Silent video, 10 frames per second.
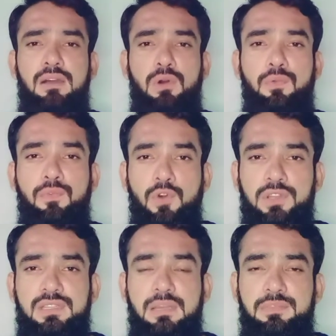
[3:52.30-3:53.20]
और
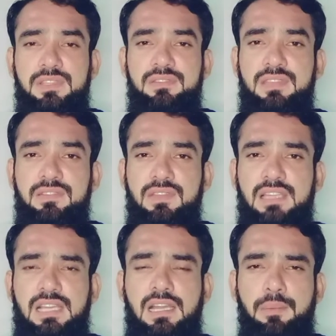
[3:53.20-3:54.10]
वॉच टाइम जिनसे
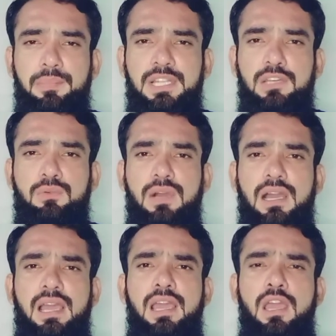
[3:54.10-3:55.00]
ज़्यादा कंप्लीट हुआ
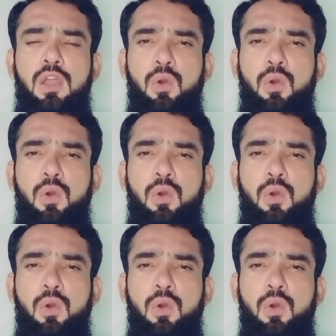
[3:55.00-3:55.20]
है